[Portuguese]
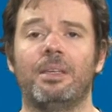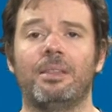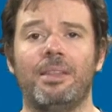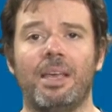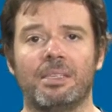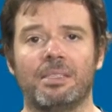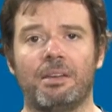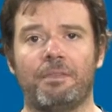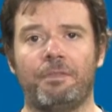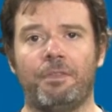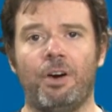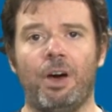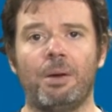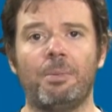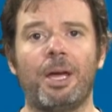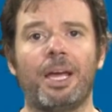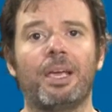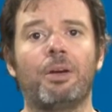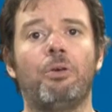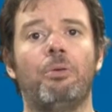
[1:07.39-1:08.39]
Dessa
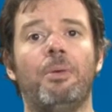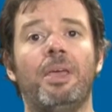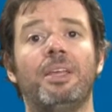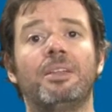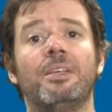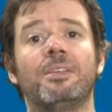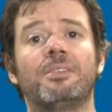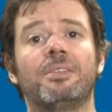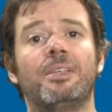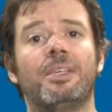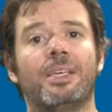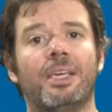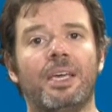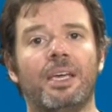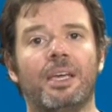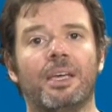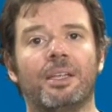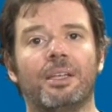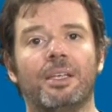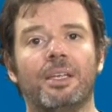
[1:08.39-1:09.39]
forma, recomenda-se
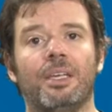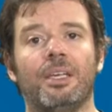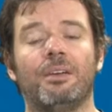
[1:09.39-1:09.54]
que